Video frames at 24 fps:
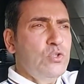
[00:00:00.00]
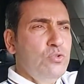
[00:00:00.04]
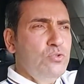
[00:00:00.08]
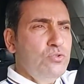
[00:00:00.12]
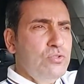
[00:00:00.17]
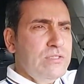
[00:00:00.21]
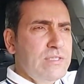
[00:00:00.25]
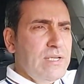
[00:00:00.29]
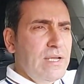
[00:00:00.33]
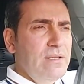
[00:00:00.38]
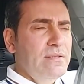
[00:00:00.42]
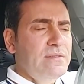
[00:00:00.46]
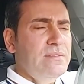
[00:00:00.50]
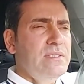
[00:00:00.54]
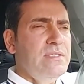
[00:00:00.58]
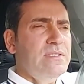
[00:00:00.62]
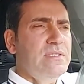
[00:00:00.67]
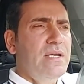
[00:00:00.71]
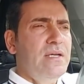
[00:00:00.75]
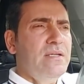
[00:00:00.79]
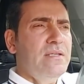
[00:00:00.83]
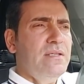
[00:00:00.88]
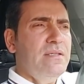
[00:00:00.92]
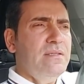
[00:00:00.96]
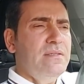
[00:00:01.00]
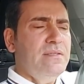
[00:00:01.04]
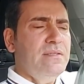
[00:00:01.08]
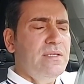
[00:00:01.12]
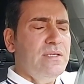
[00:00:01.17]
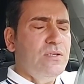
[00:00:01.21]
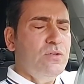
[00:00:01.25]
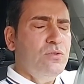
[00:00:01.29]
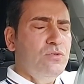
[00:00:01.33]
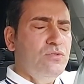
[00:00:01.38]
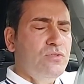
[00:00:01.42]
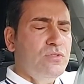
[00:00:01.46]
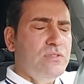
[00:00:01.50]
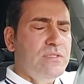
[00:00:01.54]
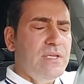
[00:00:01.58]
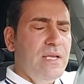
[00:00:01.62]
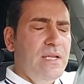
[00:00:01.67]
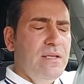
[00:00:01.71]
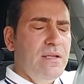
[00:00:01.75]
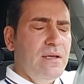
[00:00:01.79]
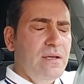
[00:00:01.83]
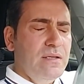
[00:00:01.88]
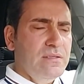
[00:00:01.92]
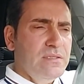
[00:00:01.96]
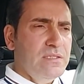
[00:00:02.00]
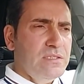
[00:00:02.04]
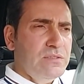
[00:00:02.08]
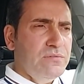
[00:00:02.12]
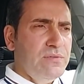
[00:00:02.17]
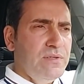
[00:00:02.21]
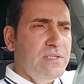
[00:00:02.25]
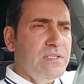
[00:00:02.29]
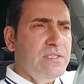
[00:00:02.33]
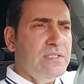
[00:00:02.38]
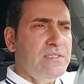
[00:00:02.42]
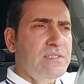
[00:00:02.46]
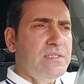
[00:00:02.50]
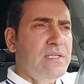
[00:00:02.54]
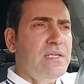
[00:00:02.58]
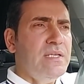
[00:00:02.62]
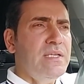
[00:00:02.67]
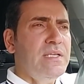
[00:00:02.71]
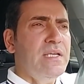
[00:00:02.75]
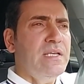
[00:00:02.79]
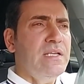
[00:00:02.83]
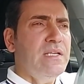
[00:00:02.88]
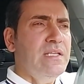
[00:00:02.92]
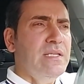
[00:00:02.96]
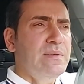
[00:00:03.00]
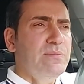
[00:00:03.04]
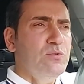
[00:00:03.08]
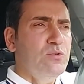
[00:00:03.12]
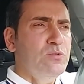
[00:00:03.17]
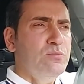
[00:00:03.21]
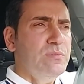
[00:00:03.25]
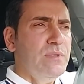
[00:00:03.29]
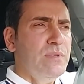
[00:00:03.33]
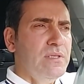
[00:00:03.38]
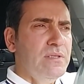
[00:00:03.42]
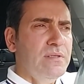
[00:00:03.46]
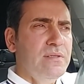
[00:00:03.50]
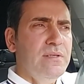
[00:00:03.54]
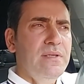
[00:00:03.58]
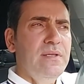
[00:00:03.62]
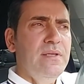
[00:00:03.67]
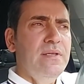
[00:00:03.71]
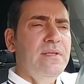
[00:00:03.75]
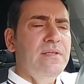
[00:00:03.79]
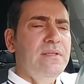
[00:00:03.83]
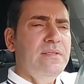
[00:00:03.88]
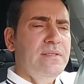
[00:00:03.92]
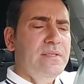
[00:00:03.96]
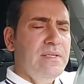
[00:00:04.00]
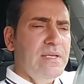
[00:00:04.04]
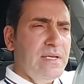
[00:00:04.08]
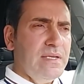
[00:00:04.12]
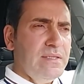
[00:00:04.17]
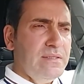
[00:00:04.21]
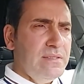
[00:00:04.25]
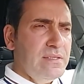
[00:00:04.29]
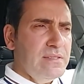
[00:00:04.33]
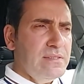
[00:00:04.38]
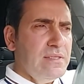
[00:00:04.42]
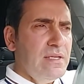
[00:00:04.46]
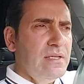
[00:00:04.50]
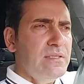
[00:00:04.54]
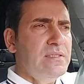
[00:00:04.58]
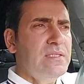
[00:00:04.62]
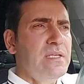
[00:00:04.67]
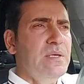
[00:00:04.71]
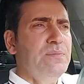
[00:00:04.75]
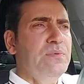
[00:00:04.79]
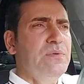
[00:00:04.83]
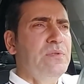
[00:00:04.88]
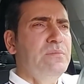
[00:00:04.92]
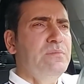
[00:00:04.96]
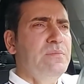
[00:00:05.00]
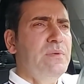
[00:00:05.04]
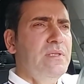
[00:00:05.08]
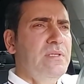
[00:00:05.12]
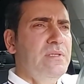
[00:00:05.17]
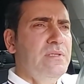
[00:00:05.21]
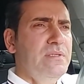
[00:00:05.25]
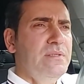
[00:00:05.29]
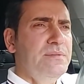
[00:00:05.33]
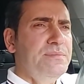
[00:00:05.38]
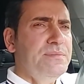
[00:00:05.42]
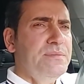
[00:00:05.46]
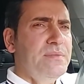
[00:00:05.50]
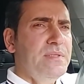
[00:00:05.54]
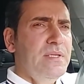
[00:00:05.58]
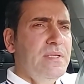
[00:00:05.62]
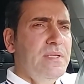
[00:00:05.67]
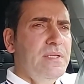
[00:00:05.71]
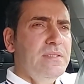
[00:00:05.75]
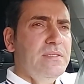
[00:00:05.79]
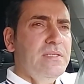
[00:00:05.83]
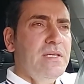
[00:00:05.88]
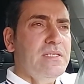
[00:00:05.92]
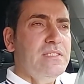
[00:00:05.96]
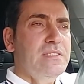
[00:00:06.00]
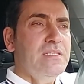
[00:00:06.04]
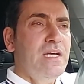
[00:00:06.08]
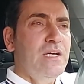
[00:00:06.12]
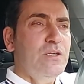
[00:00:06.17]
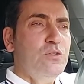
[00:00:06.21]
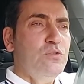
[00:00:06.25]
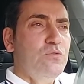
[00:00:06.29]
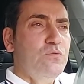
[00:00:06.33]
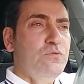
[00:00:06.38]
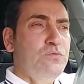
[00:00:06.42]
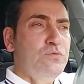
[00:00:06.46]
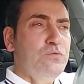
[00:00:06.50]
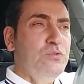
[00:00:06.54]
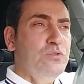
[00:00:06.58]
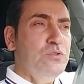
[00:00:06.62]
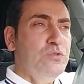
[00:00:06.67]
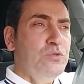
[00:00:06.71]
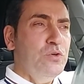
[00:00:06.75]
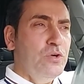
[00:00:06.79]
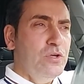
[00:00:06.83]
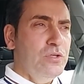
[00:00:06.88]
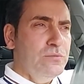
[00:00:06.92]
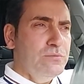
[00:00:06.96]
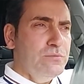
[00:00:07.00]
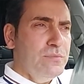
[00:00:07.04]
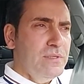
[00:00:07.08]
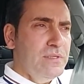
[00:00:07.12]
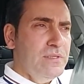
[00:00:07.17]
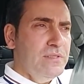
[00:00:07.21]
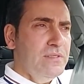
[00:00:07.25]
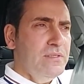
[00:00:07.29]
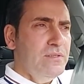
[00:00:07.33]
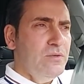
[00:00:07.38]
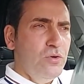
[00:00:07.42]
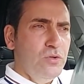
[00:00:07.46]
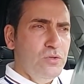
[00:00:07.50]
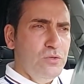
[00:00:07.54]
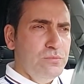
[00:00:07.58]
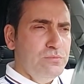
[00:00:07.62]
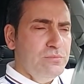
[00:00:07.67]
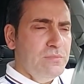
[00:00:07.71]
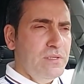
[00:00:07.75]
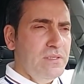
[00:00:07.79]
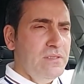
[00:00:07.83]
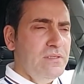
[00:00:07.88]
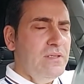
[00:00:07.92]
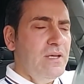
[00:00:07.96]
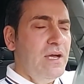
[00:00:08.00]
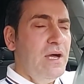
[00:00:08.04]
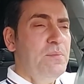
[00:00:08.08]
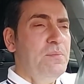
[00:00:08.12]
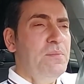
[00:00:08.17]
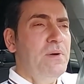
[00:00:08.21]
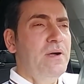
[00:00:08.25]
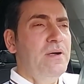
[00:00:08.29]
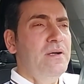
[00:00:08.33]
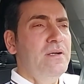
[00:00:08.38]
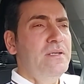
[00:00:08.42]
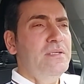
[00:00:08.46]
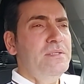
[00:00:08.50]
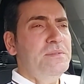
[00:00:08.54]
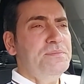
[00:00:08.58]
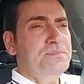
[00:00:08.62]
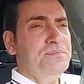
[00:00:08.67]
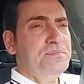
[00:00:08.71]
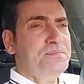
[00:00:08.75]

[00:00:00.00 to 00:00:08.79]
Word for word: güncel ticarette, güncel alışverişte yerini bulmalı. İktisat yapılmalı, tasarruflu olmalı, olunmalı ama